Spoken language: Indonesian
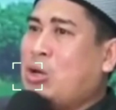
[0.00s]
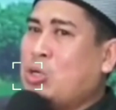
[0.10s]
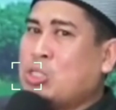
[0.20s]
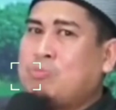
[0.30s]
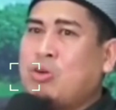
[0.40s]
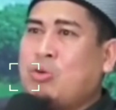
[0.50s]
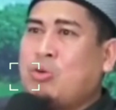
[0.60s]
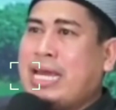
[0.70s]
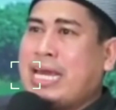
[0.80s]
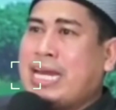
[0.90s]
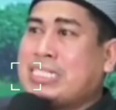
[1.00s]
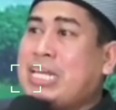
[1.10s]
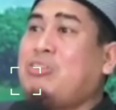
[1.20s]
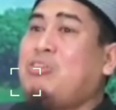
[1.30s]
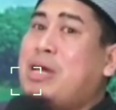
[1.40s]
harus menggunakan
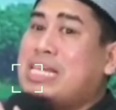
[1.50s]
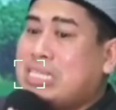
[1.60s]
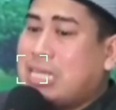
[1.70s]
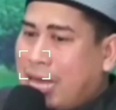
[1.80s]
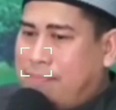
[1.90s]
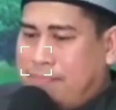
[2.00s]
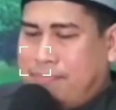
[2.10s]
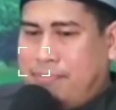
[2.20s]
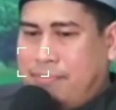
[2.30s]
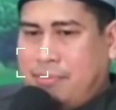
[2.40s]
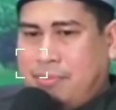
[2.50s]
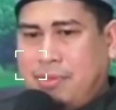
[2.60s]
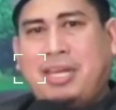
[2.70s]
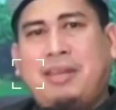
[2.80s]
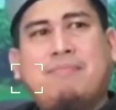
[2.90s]
satu mazhab
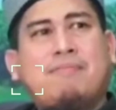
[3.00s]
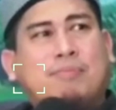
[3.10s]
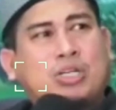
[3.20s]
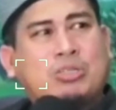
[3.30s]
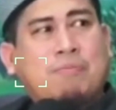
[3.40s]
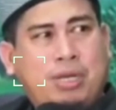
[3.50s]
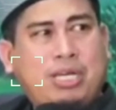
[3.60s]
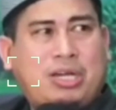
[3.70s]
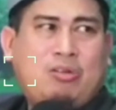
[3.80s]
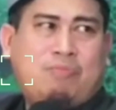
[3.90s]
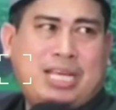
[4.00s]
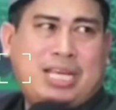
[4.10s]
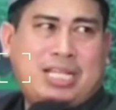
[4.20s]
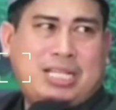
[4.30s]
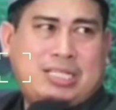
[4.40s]
ini mempersempit
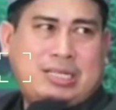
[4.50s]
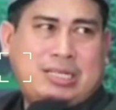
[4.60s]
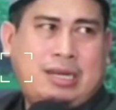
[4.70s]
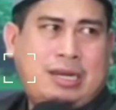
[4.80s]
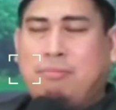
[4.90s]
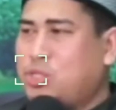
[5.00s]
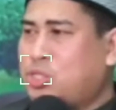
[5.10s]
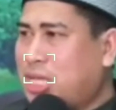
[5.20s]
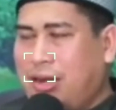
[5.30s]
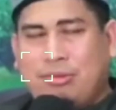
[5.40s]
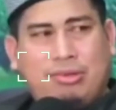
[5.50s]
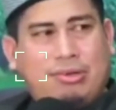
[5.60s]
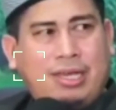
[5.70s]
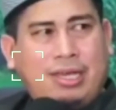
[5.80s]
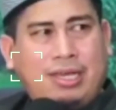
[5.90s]
kehidupan kita sendiri dan mustahil
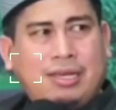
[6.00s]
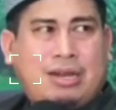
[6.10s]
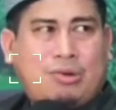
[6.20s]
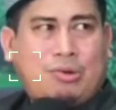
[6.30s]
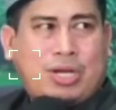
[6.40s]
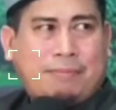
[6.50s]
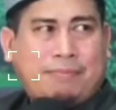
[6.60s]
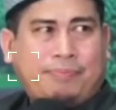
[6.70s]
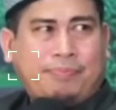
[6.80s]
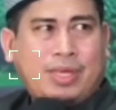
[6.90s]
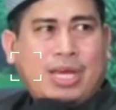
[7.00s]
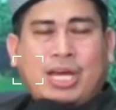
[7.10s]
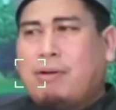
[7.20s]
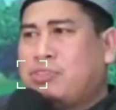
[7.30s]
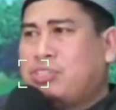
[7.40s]
untuk di dilakukan.
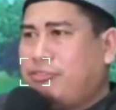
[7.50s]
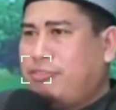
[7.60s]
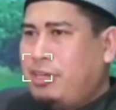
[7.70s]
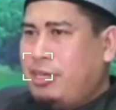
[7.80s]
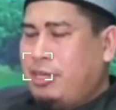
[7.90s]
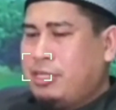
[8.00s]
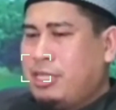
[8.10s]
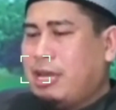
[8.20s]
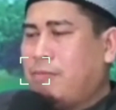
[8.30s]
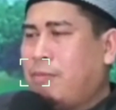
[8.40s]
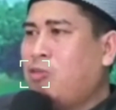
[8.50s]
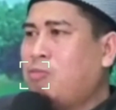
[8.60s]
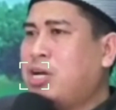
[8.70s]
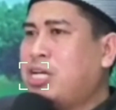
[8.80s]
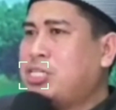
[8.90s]
Imam Syafi'i ketika beliau
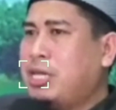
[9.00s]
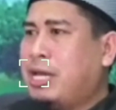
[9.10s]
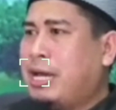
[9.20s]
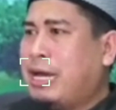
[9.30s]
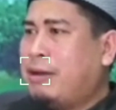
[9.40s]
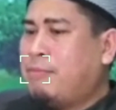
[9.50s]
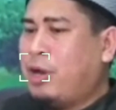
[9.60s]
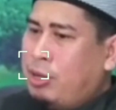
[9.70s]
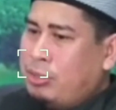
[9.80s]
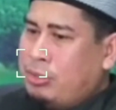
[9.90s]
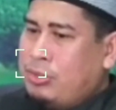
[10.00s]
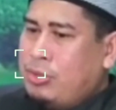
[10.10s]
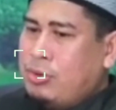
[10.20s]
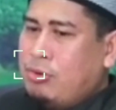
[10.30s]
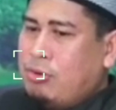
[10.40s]
beristihad, beliau
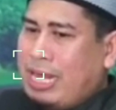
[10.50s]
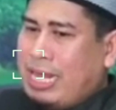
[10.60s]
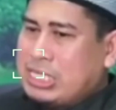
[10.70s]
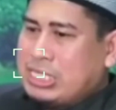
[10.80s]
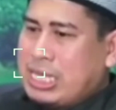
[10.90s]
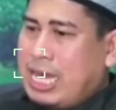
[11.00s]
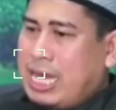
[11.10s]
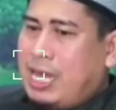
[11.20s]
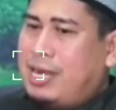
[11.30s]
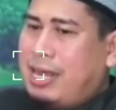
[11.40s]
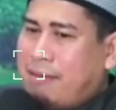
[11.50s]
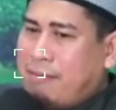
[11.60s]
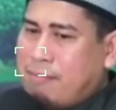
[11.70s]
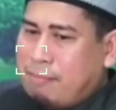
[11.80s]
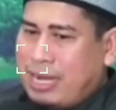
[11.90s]
itu orang yang sangat
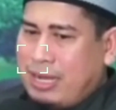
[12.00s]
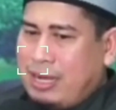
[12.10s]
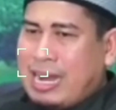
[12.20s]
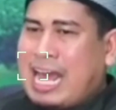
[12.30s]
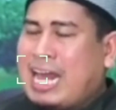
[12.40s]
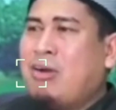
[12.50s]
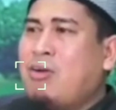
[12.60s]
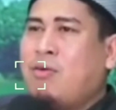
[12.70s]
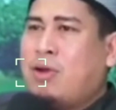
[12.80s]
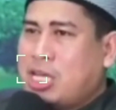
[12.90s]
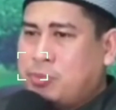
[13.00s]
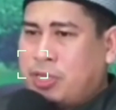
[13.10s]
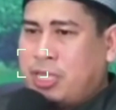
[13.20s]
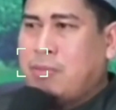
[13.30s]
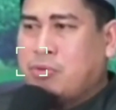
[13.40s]
hebat, tidak ada orang
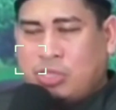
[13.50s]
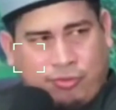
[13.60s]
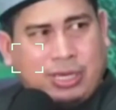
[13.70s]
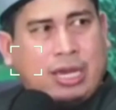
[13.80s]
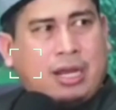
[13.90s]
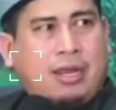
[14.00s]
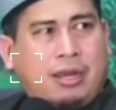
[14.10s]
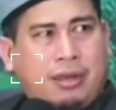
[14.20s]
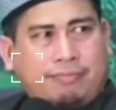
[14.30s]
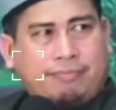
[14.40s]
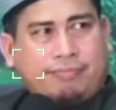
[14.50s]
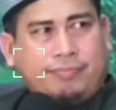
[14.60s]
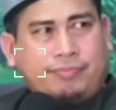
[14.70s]
seperti Imam Syafi'i hari ini.